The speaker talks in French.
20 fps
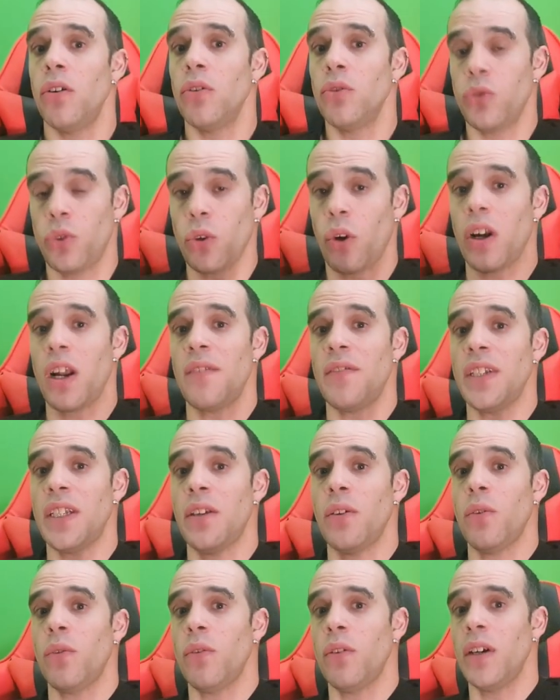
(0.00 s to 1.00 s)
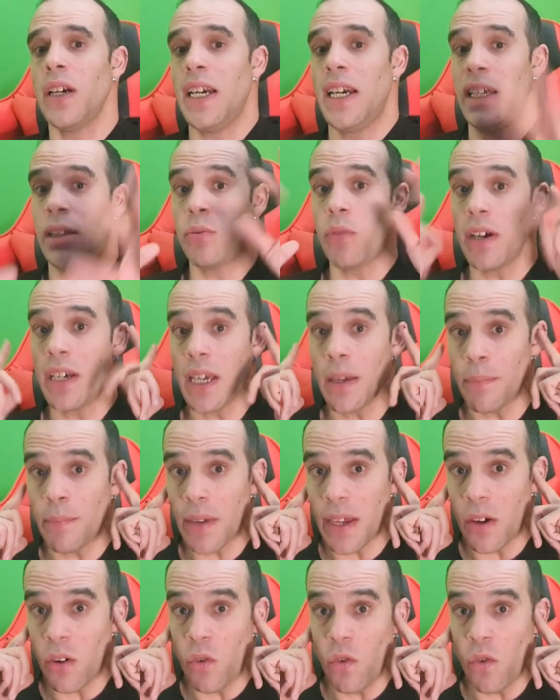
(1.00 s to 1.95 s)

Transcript: durant la vidéo et soyez,